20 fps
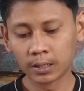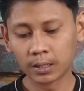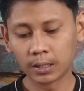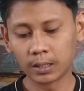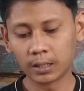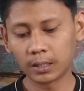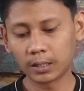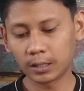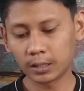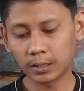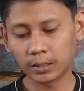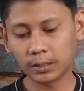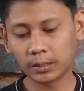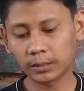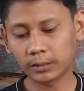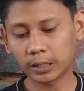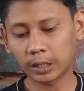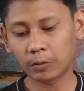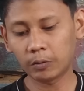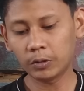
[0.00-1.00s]
Uh,
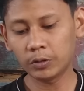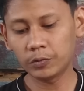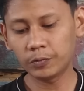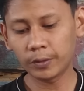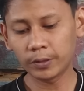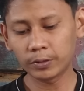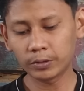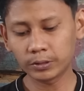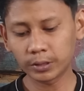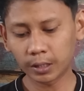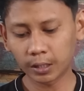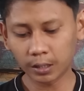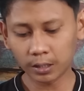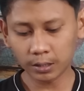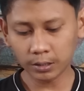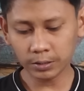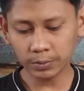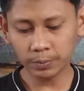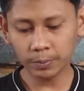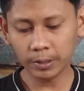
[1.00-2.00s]
diketahui Juventus telah
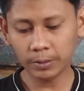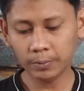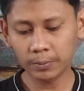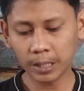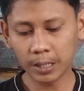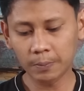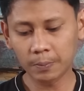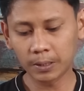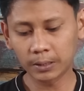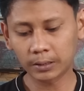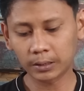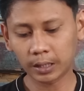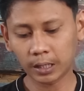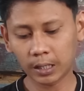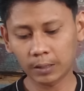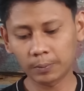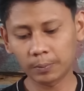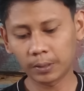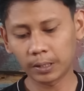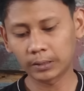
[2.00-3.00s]
resmi mendapatkan